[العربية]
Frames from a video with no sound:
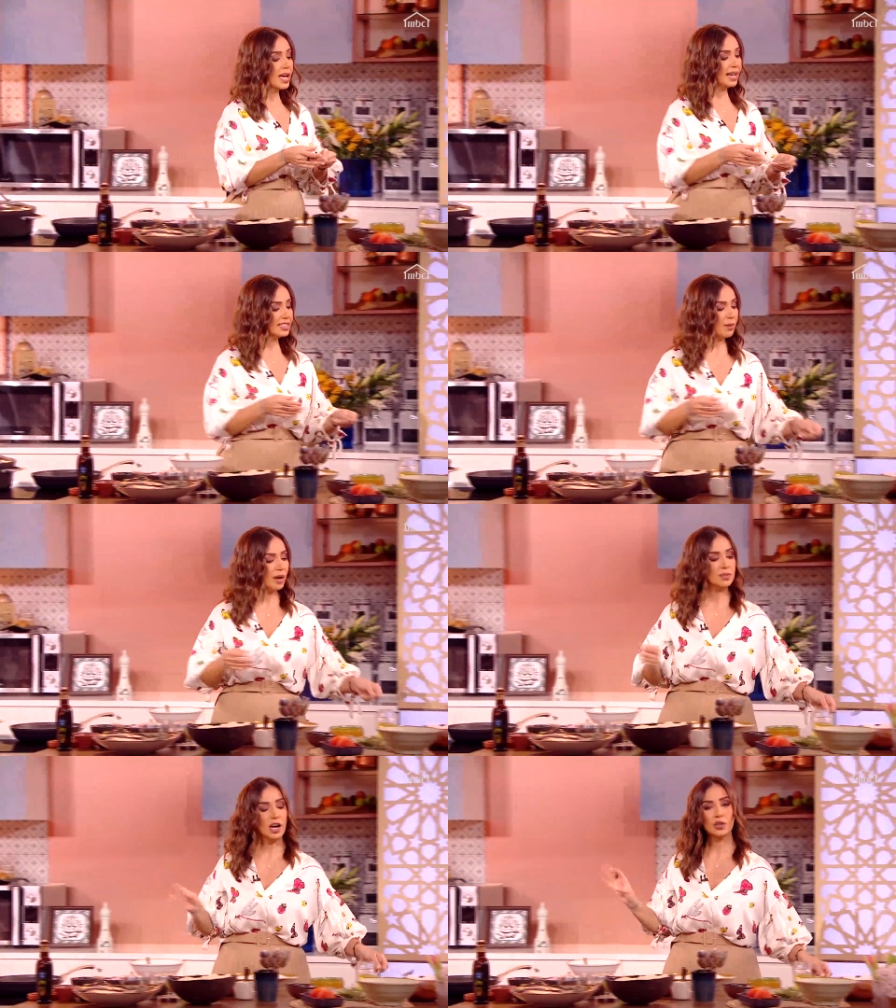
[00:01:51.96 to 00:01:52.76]
هاي
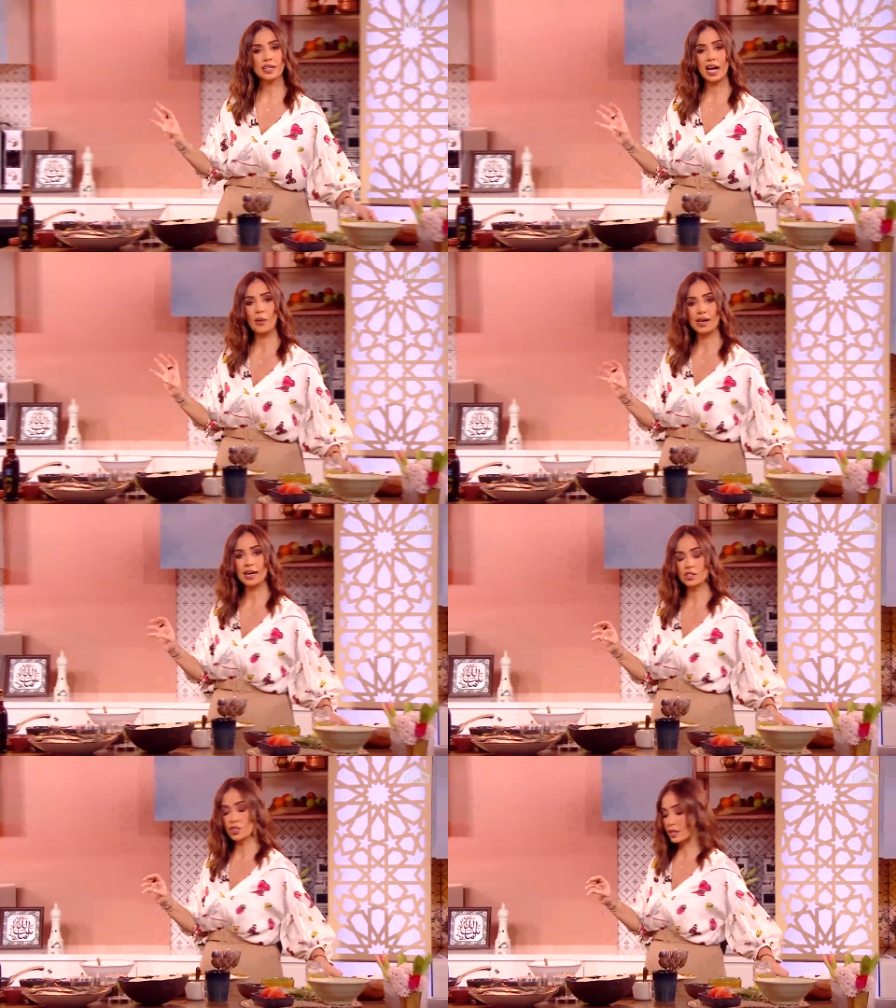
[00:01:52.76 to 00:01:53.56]
طبعا بتاخذ هيك حوالي
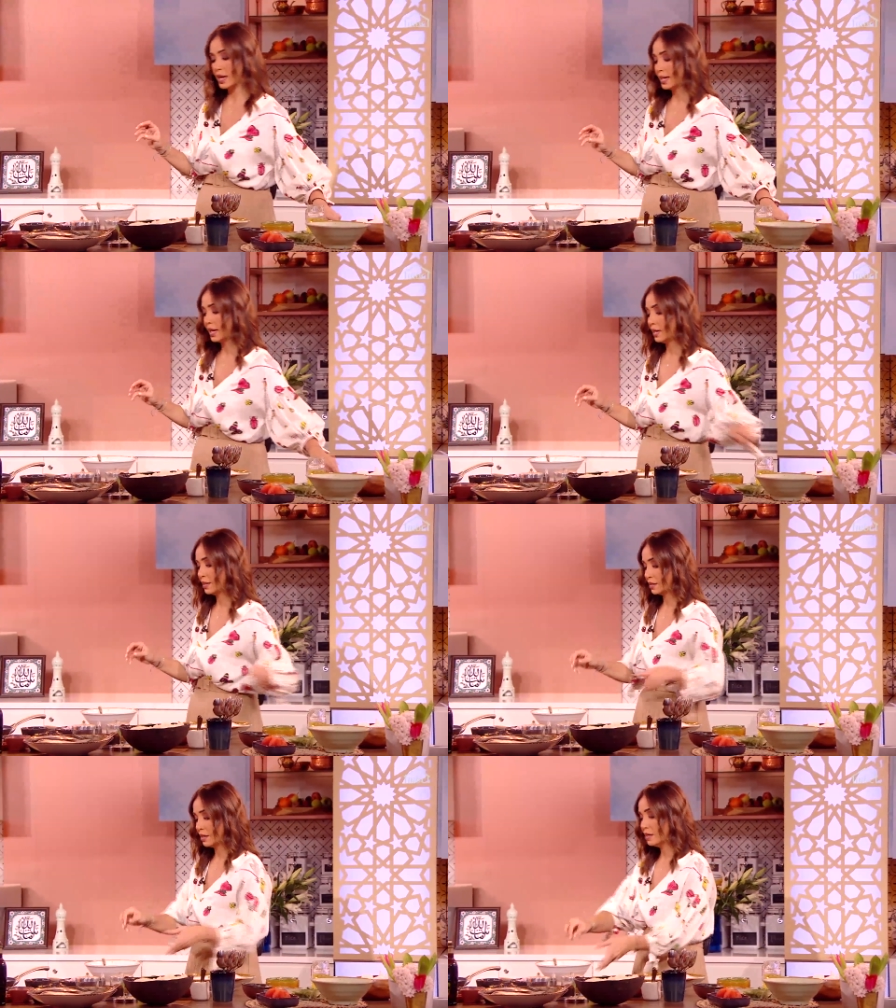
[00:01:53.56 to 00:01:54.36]
10 دقائق على
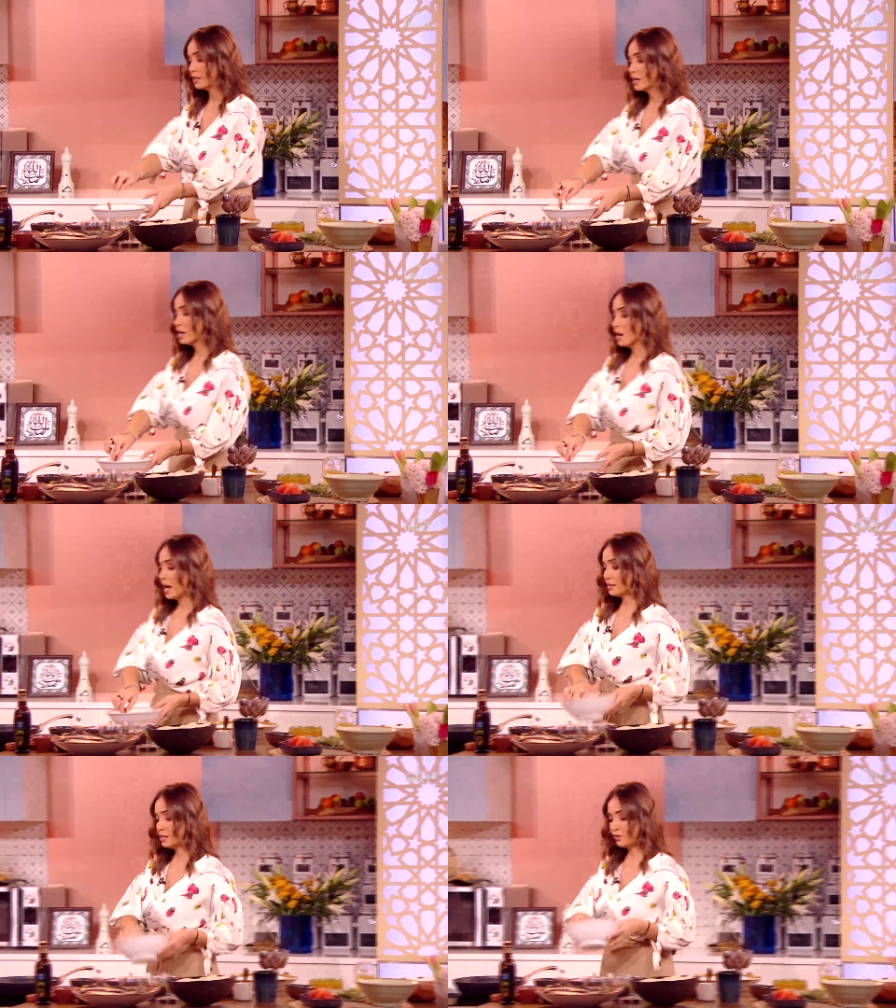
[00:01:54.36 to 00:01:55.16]
النار
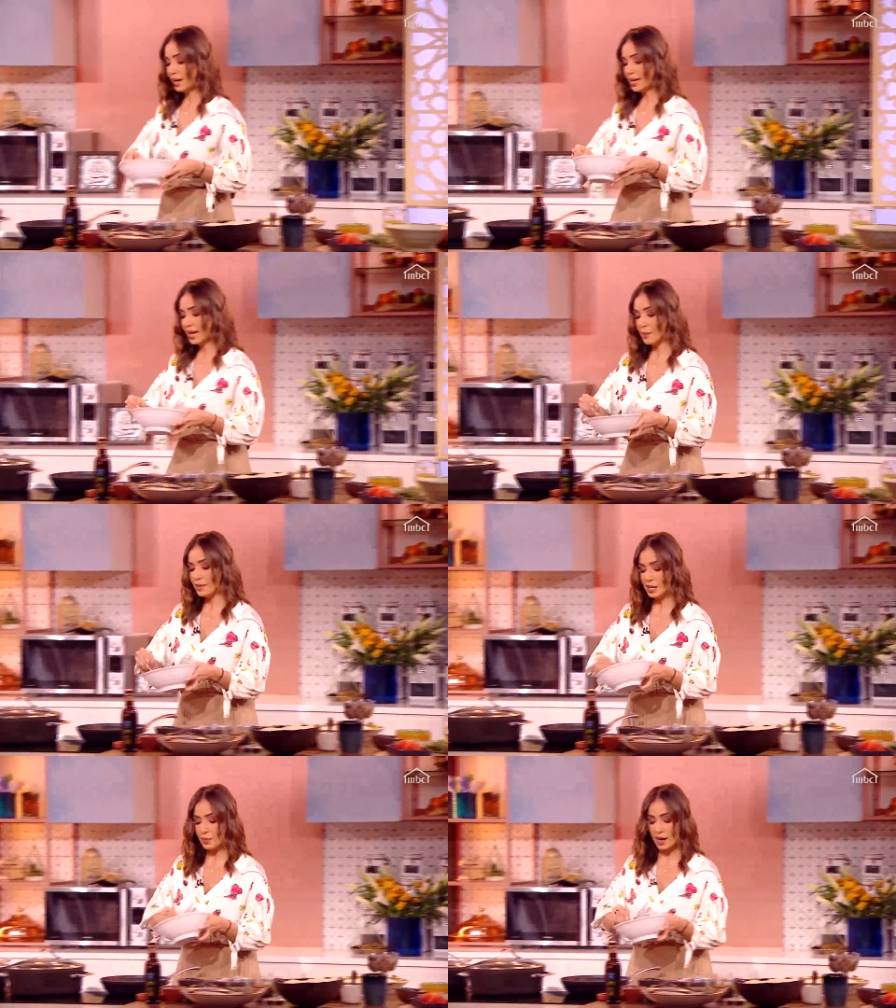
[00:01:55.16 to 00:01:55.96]
حضيف عليها
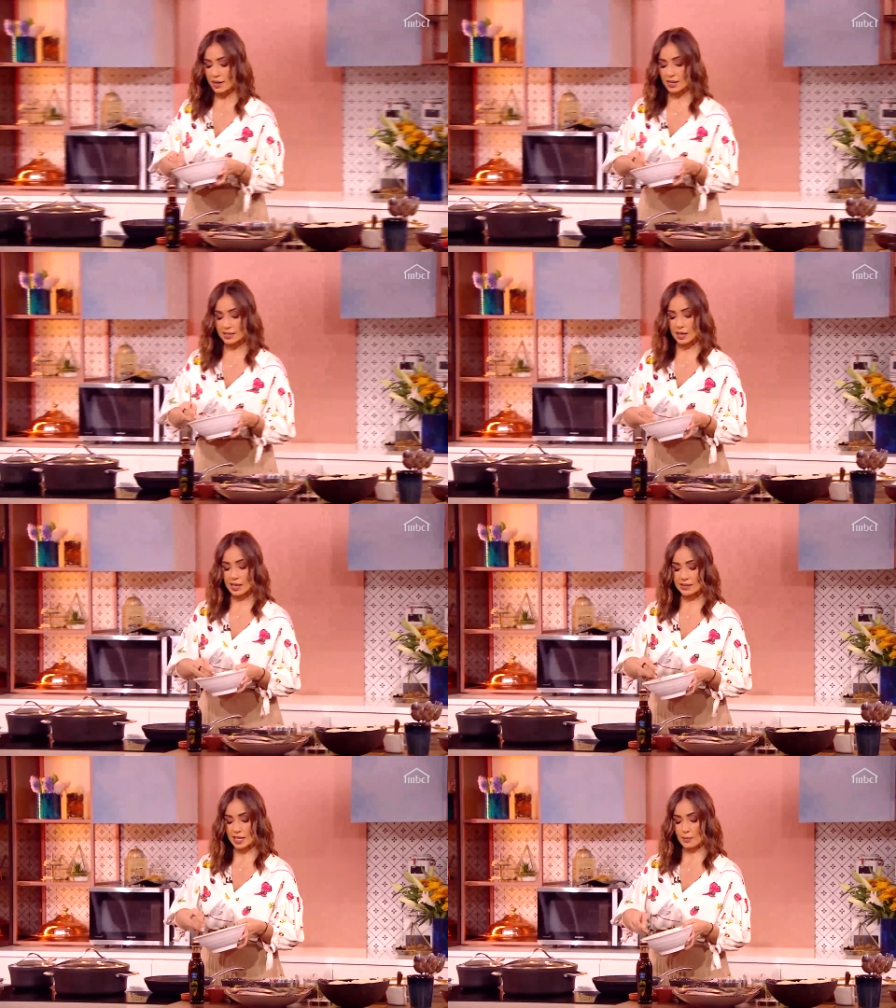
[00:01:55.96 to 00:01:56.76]
من البهارات الخلطة اللي